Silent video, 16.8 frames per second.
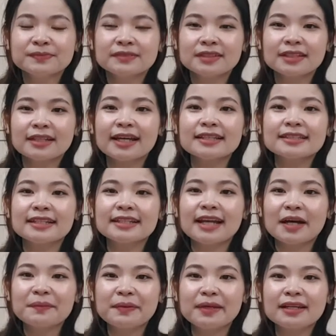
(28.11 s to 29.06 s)
như các anh chị
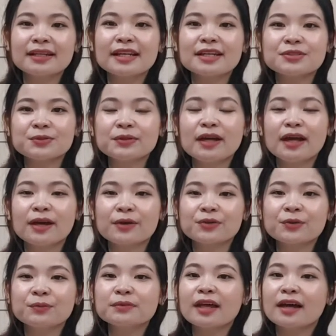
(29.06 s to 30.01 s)
đã biết là chủ đề của
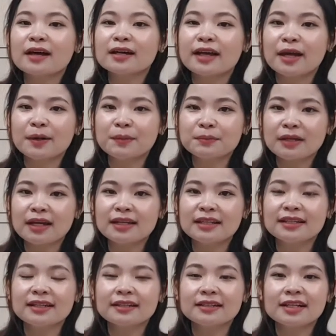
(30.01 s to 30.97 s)
chúng ta ngày hôm
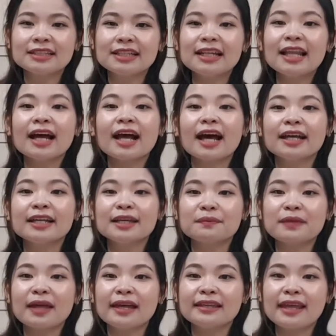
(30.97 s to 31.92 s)
nay đó chính là khởi nghiệp
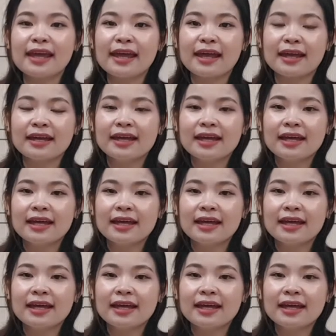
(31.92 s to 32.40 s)
tại nhà